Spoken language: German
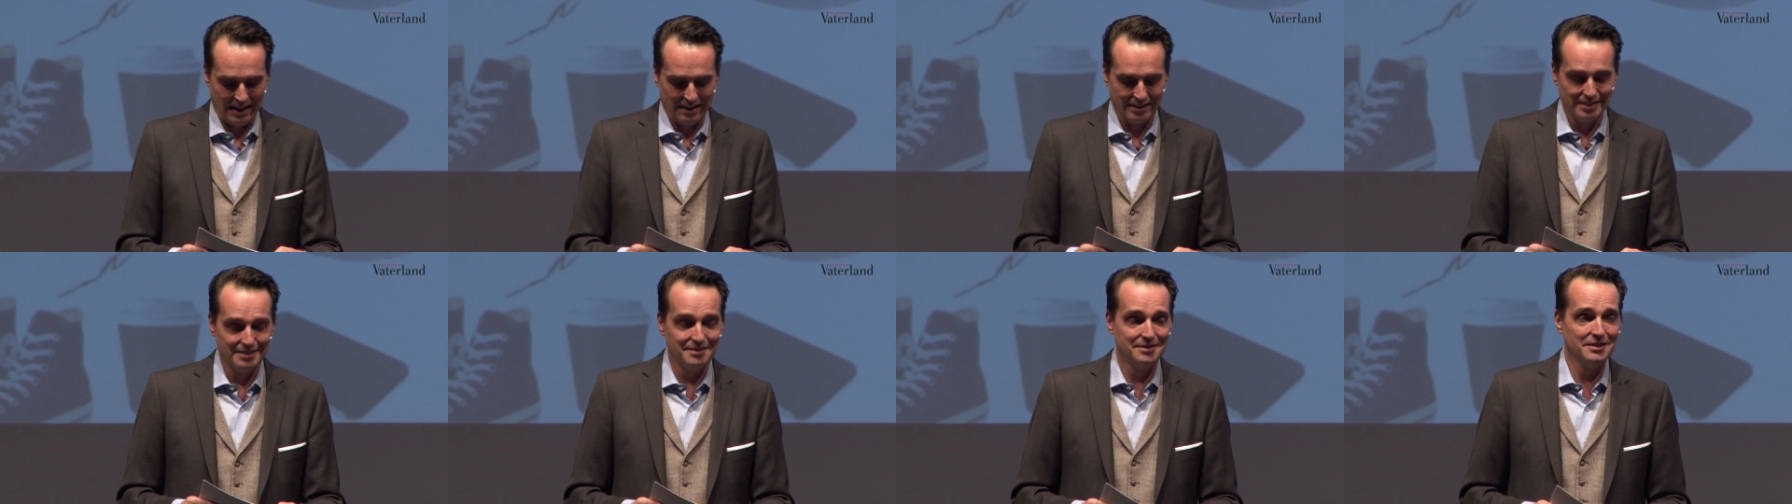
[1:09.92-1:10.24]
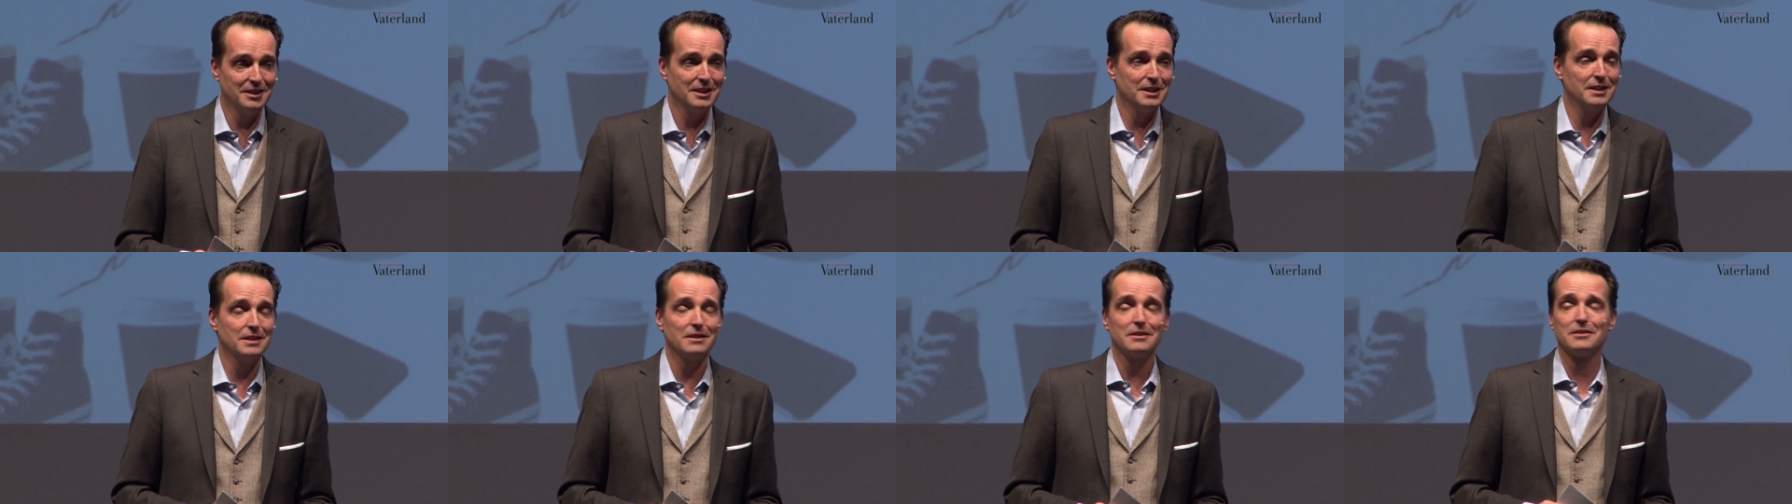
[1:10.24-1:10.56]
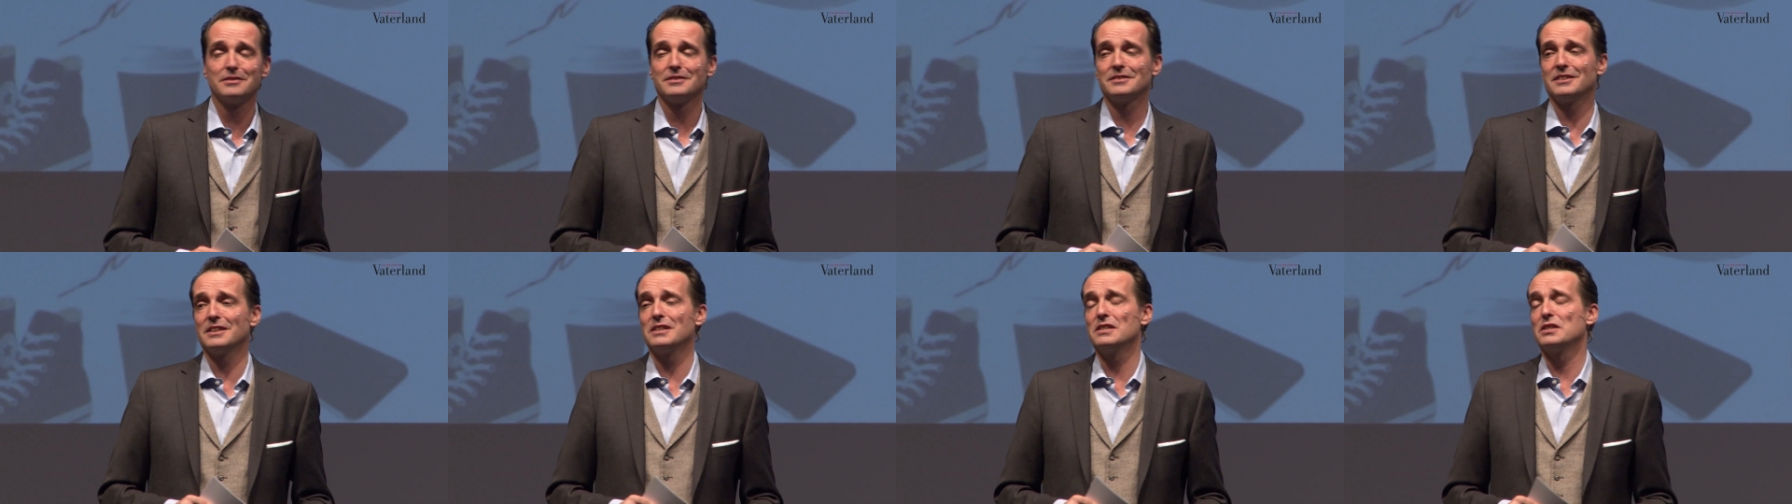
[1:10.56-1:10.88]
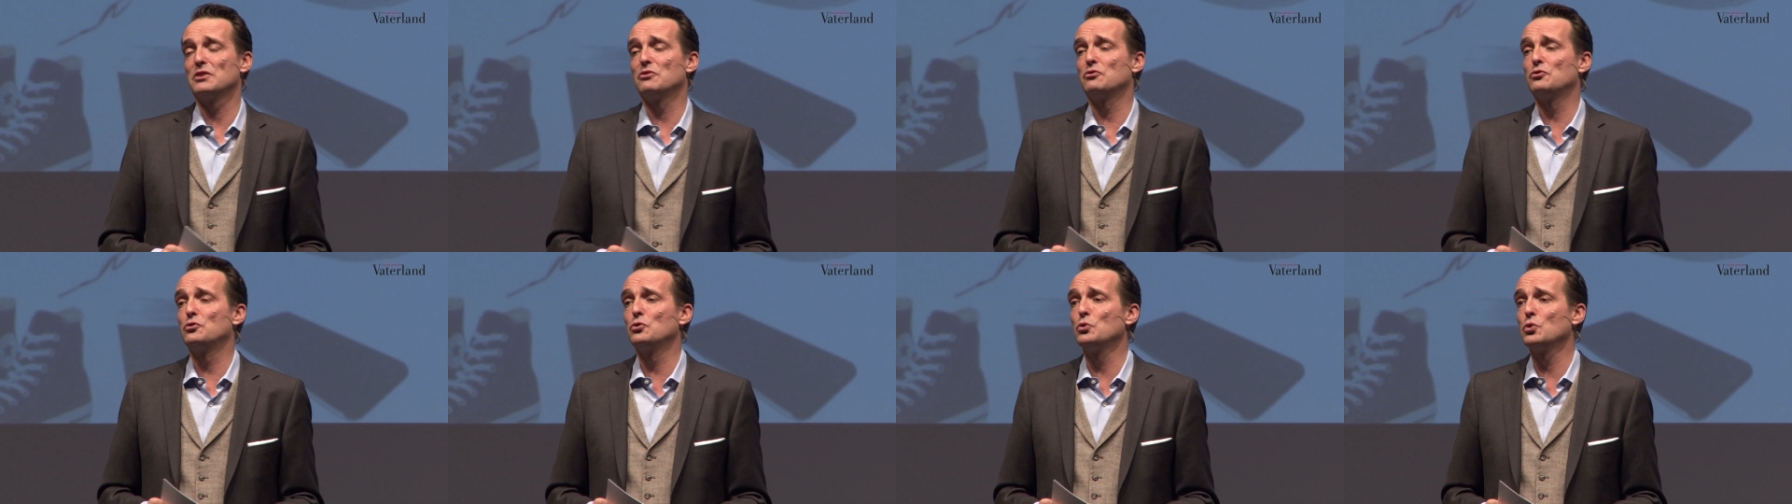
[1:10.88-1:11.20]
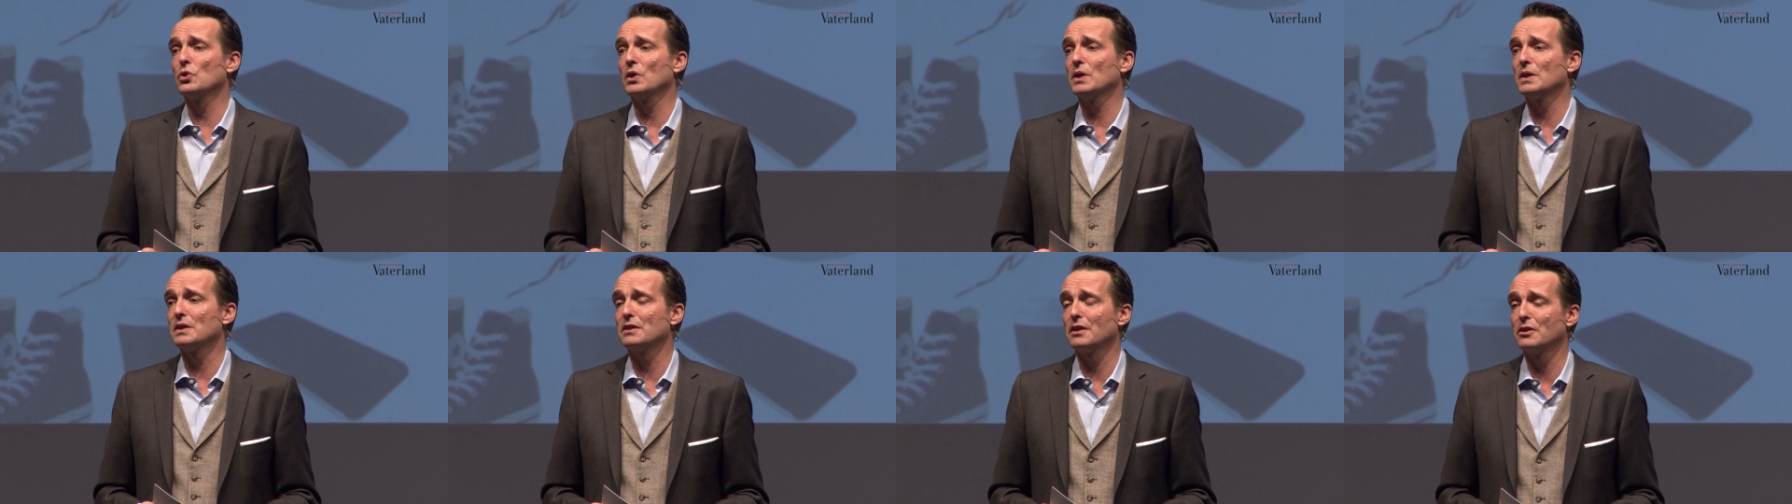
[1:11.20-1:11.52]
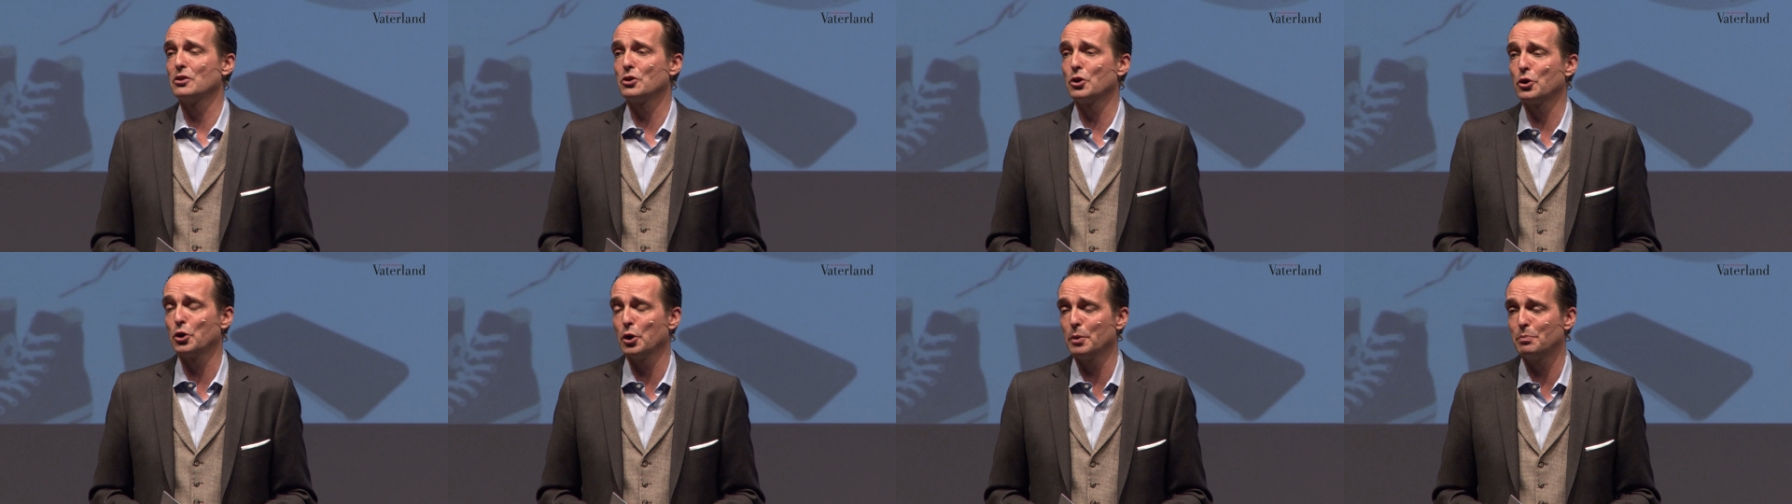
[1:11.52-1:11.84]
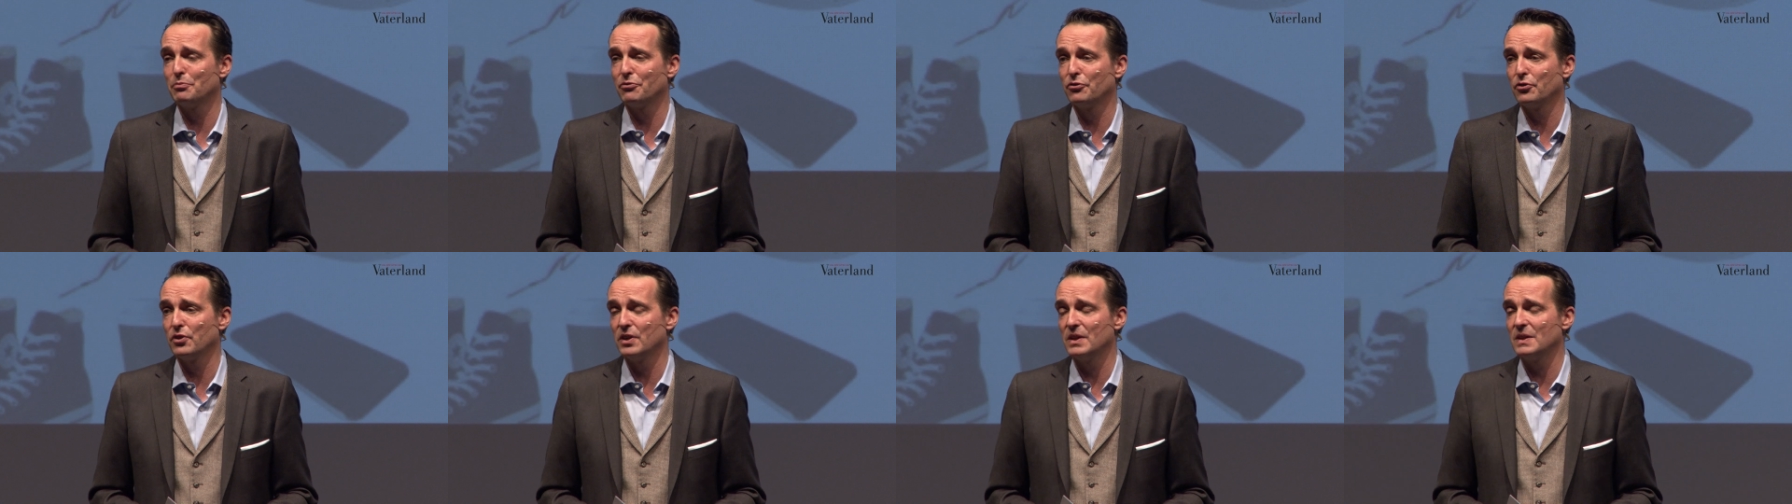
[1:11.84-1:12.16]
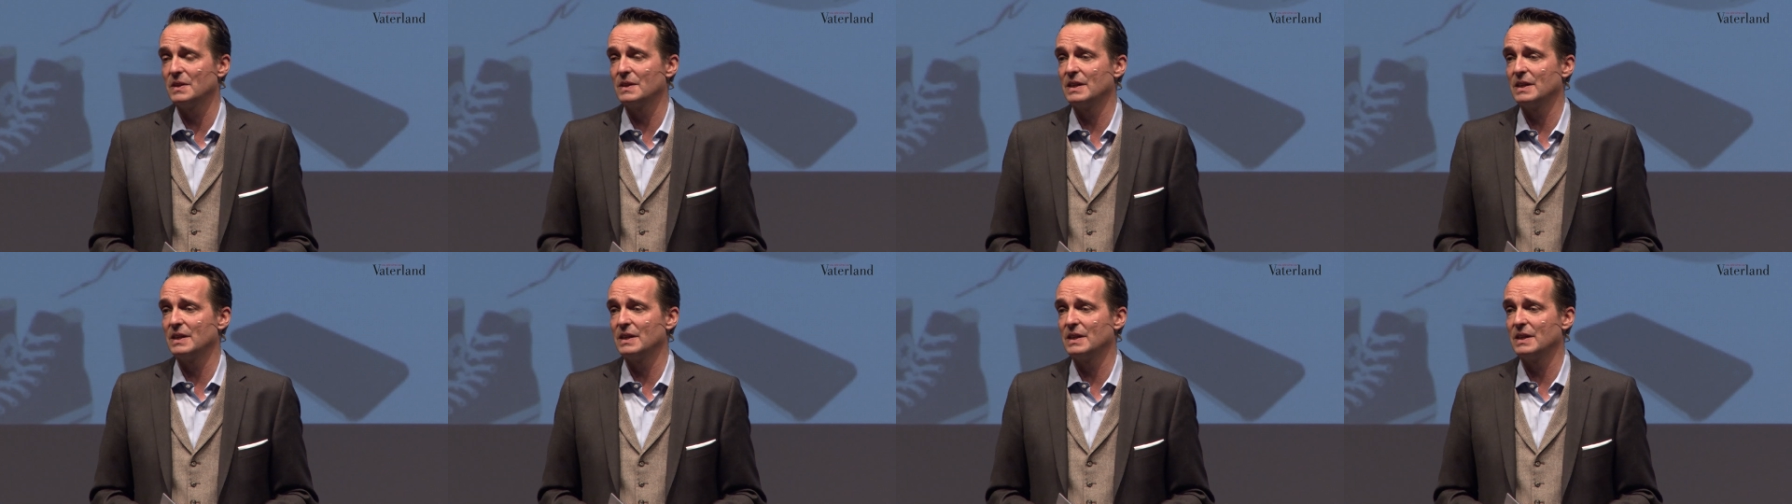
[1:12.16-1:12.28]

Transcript: Sie sind die führenden Köpfe